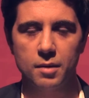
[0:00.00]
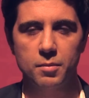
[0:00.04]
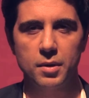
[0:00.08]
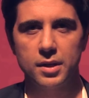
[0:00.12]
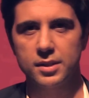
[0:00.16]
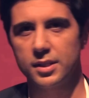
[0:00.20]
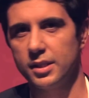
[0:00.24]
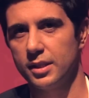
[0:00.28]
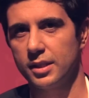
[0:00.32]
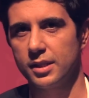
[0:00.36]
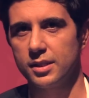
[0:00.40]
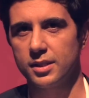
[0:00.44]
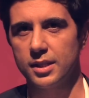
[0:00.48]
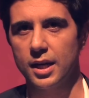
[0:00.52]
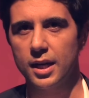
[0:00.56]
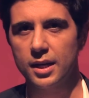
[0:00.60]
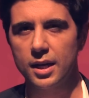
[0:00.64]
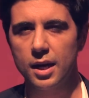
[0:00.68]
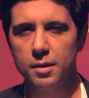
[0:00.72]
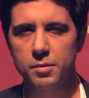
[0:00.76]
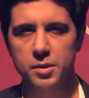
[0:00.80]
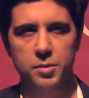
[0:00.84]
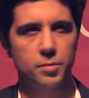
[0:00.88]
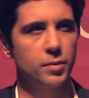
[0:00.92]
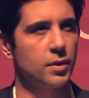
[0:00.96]
Aber als ich
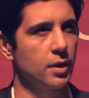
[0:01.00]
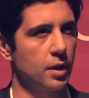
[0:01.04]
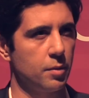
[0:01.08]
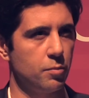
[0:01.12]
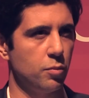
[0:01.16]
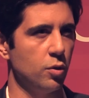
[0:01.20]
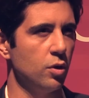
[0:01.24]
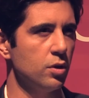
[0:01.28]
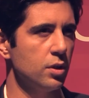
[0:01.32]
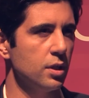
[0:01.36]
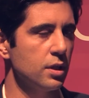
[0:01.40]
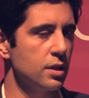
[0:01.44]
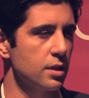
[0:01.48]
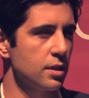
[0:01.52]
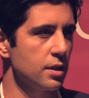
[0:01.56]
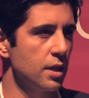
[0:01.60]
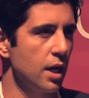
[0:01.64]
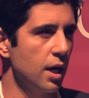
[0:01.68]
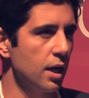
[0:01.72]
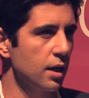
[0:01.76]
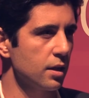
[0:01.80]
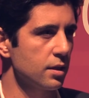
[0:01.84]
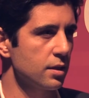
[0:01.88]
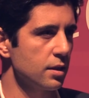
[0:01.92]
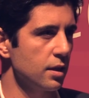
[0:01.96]
gesagt habe, ich bin Reporter des
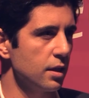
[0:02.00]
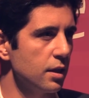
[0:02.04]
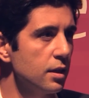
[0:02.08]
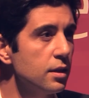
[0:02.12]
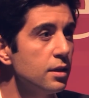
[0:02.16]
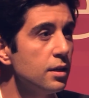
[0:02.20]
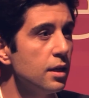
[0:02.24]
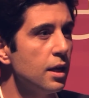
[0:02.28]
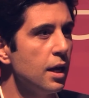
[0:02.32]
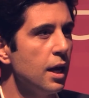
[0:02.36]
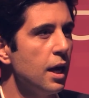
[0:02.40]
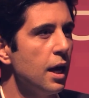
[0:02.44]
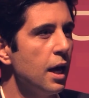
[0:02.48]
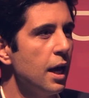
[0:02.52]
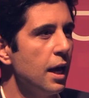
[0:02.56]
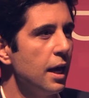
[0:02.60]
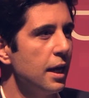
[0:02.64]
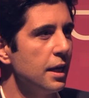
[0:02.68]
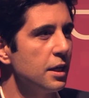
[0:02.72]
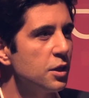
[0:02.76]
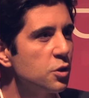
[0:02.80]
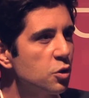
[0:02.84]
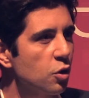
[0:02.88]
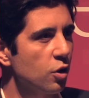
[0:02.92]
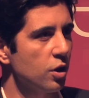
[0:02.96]
Jahres in,
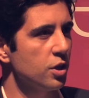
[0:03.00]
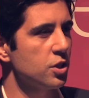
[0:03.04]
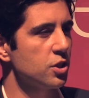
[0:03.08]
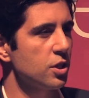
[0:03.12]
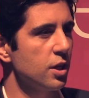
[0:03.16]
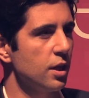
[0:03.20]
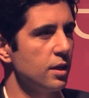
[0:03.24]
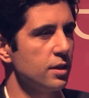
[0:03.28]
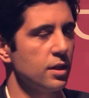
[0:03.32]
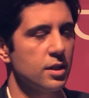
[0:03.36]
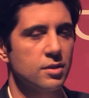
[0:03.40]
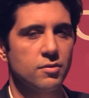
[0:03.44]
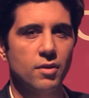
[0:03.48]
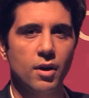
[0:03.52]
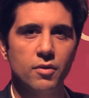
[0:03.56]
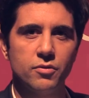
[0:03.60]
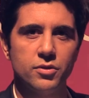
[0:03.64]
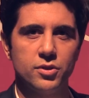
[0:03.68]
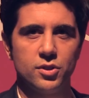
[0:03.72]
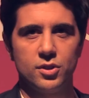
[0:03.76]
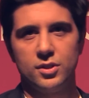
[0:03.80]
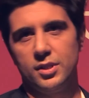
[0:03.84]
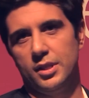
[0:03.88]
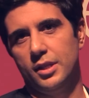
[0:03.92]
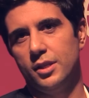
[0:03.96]
in Deutschland, das war
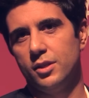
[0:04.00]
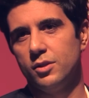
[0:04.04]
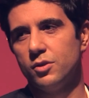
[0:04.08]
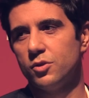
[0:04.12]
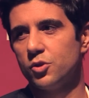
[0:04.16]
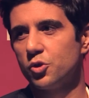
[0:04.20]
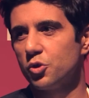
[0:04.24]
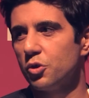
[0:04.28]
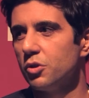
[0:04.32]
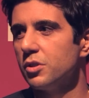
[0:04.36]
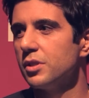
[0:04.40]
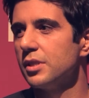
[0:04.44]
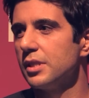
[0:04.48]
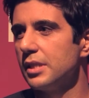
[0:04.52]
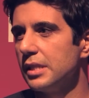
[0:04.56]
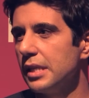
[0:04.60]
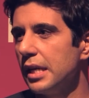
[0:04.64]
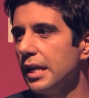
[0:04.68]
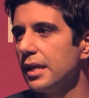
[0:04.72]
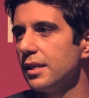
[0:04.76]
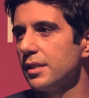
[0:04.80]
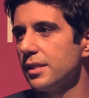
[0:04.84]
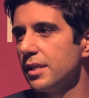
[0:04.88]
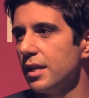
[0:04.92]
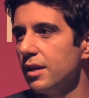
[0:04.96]
für sie schon
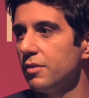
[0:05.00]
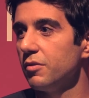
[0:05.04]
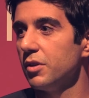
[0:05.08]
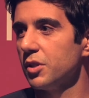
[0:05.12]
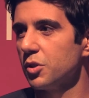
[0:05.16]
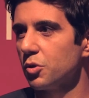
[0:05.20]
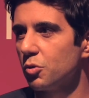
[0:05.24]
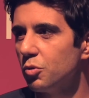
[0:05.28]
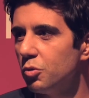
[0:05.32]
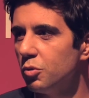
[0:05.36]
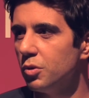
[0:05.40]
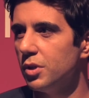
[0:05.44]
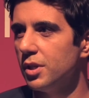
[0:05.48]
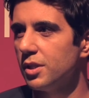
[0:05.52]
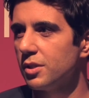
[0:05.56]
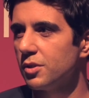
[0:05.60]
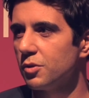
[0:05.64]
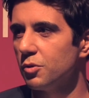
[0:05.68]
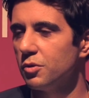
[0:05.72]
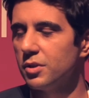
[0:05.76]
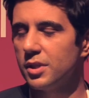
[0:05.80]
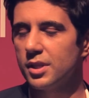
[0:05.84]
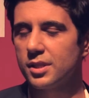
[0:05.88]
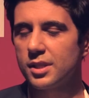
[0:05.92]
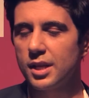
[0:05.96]
sehr, sehr was
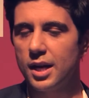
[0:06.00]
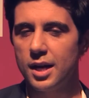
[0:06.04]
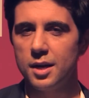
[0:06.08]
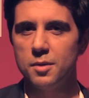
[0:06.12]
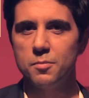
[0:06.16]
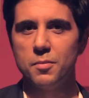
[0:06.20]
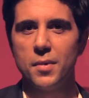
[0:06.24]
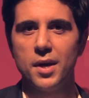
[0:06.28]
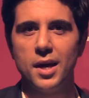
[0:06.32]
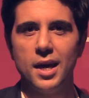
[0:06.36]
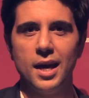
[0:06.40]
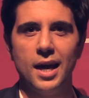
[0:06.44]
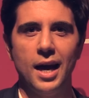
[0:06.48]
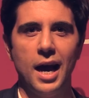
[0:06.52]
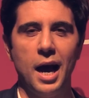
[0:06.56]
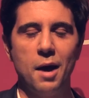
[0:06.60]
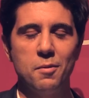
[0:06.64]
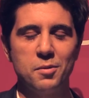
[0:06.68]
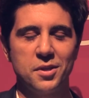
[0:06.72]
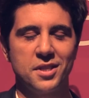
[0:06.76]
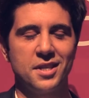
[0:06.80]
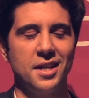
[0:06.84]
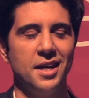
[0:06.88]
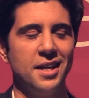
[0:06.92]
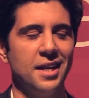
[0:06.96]
Cooles. Und deshalb
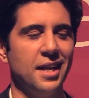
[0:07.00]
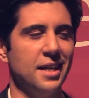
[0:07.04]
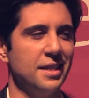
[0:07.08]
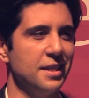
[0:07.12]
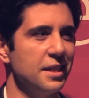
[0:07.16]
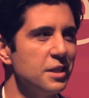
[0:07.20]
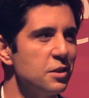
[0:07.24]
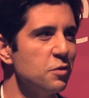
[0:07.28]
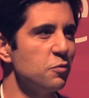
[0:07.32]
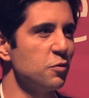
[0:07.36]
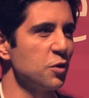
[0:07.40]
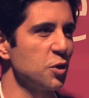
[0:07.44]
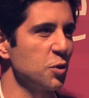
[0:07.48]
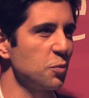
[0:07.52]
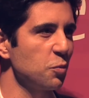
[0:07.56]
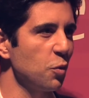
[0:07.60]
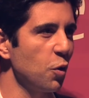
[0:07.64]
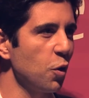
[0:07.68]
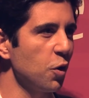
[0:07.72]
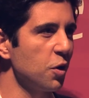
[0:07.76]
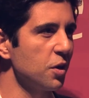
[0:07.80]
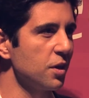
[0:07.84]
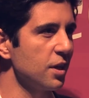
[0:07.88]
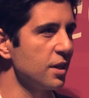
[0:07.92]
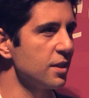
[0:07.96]
habe ich dann ihnen
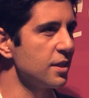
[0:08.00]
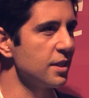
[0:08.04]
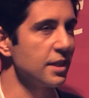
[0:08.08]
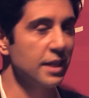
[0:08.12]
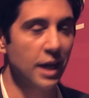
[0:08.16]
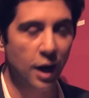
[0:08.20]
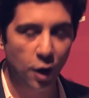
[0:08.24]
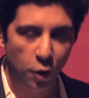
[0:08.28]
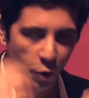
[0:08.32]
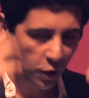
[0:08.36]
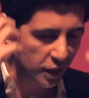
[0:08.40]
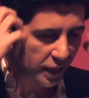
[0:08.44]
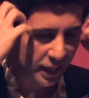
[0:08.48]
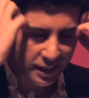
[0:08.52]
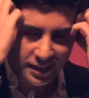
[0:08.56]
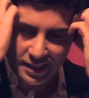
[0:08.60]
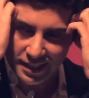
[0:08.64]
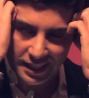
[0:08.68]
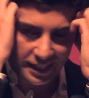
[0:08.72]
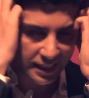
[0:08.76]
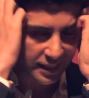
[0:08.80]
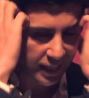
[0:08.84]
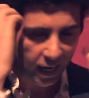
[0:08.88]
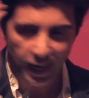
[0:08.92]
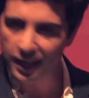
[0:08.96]
versprochen, dass ich auch
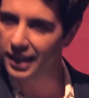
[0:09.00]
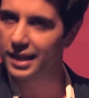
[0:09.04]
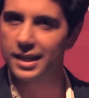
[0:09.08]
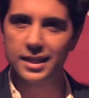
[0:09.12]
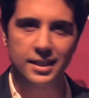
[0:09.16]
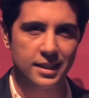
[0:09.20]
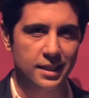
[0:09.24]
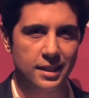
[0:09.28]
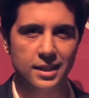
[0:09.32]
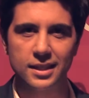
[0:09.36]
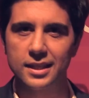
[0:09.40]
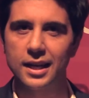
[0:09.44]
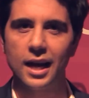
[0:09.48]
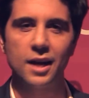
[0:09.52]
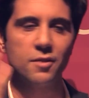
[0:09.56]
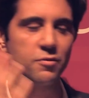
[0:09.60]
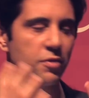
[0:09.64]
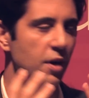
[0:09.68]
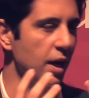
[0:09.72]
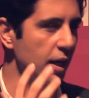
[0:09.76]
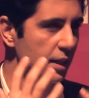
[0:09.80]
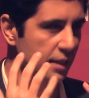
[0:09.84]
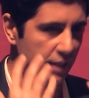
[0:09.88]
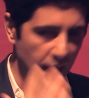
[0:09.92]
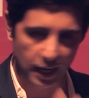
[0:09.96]
jetzt gedanklich ihnen
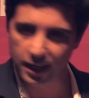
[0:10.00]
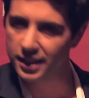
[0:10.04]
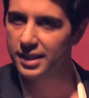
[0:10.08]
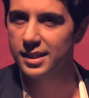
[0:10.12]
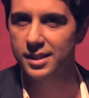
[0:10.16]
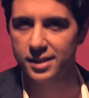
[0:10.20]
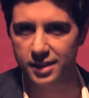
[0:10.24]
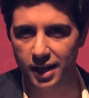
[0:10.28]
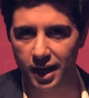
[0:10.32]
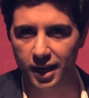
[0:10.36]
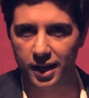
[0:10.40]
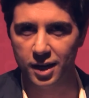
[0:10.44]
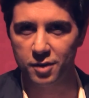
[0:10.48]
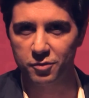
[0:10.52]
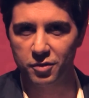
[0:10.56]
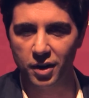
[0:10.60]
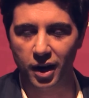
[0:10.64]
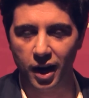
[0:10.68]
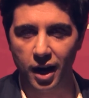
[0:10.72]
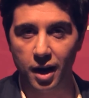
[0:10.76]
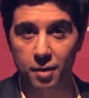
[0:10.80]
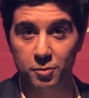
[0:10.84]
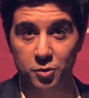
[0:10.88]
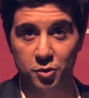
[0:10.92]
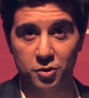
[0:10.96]
einfach Danke Danke sage auf
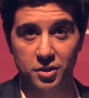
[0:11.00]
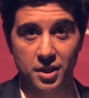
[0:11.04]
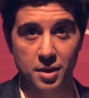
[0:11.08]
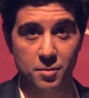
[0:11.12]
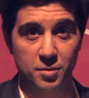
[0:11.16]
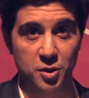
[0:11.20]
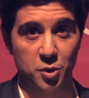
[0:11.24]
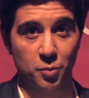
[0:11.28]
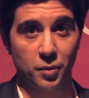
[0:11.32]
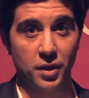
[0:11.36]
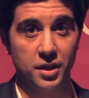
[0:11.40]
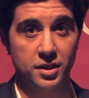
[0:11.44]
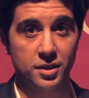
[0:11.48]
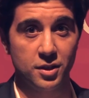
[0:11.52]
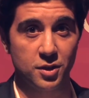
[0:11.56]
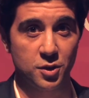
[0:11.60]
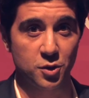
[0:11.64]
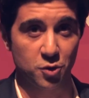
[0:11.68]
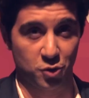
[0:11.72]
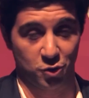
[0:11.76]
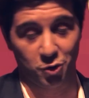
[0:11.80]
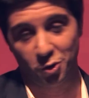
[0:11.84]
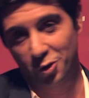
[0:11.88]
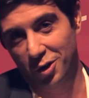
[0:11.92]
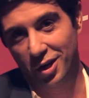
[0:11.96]
Arabisch und
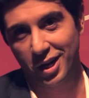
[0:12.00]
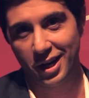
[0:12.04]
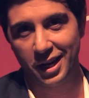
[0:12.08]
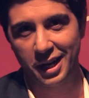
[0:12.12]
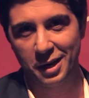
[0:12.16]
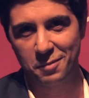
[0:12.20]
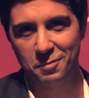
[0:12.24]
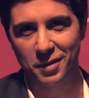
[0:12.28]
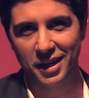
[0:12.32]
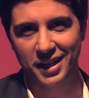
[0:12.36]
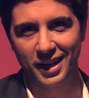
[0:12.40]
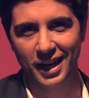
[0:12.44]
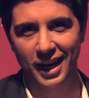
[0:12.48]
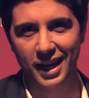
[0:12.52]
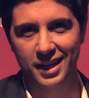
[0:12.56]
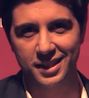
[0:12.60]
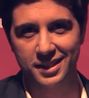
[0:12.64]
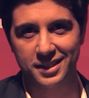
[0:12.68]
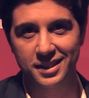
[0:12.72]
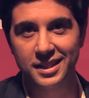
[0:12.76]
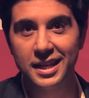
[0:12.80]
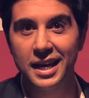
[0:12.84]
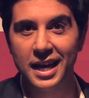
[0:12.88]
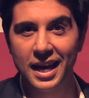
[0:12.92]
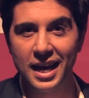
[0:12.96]
dementsprechend so Schukran an meine
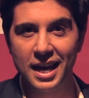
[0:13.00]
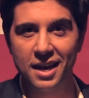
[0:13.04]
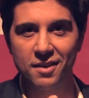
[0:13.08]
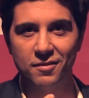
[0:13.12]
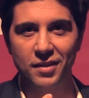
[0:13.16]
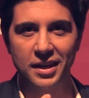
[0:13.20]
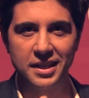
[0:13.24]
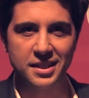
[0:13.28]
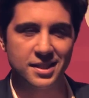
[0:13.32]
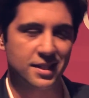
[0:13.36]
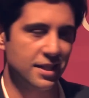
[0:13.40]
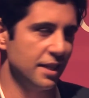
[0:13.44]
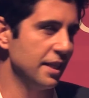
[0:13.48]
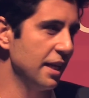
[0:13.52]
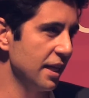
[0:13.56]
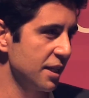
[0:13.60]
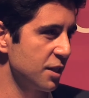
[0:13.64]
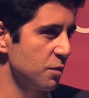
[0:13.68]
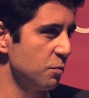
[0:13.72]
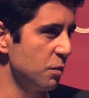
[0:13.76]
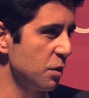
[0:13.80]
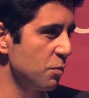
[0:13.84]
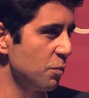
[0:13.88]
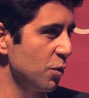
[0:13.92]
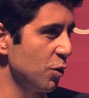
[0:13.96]
Eltern, weil die sind
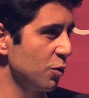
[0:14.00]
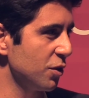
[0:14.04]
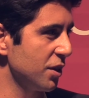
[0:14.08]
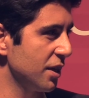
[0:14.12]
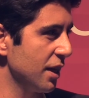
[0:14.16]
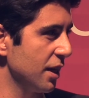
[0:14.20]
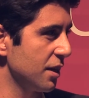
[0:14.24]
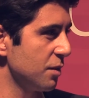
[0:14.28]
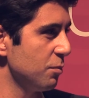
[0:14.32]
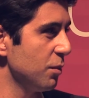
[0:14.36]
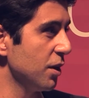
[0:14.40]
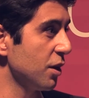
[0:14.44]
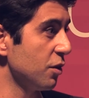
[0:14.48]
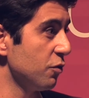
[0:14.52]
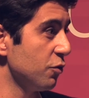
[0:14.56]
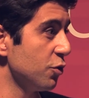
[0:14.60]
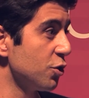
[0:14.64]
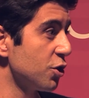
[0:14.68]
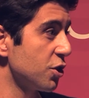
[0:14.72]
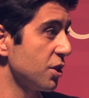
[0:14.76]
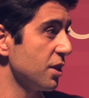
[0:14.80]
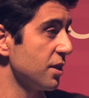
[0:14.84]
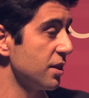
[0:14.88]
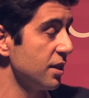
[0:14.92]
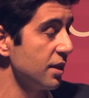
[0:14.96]
jetzt mit mir und ich hätte mir
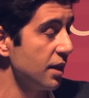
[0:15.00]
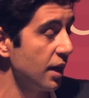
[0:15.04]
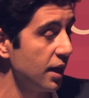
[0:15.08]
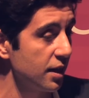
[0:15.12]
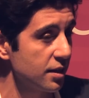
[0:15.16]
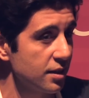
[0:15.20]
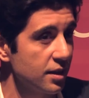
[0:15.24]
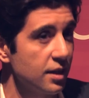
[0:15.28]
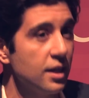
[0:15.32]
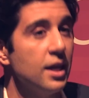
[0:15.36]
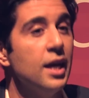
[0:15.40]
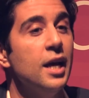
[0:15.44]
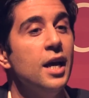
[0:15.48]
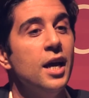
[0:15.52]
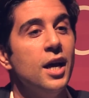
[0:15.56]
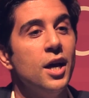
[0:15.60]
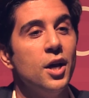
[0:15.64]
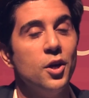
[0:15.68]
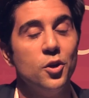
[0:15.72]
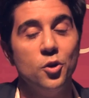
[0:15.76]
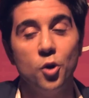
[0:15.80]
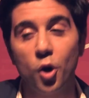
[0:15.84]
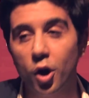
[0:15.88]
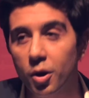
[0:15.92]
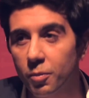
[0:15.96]
gewünscht, dass sie da sind.
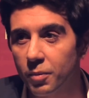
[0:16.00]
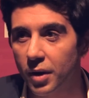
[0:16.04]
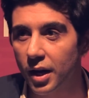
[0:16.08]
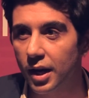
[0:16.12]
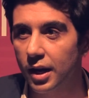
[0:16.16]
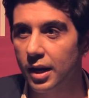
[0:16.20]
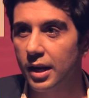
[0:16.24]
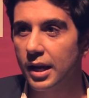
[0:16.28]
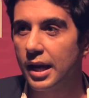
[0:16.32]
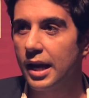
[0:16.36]
Nochmal